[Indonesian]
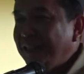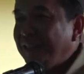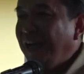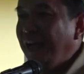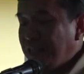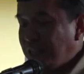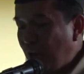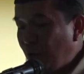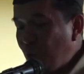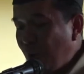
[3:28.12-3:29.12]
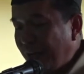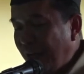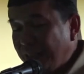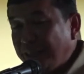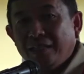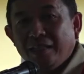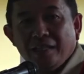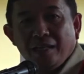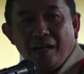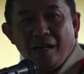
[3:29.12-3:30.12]
ya selaku One Hat,
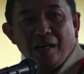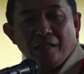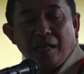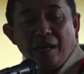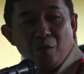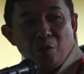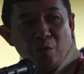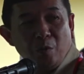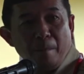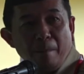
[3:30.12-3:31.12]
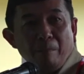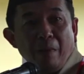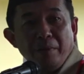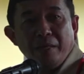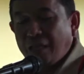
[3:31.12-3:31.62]
uh, eh, selaku Mabi